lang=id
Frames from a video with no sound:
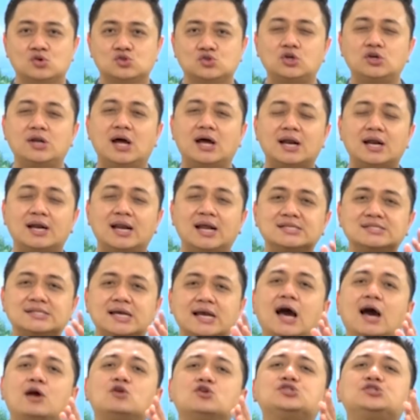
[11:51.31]
Saudara dan
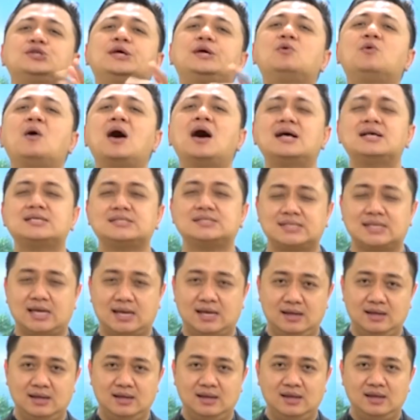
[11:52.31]
saya harus
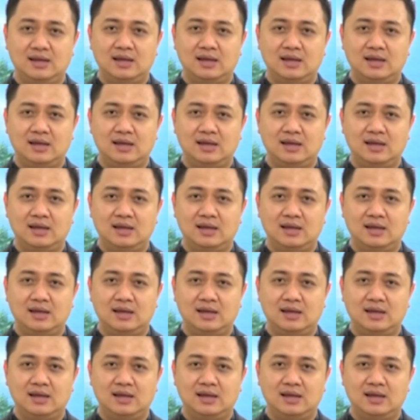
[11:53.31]
dewasa.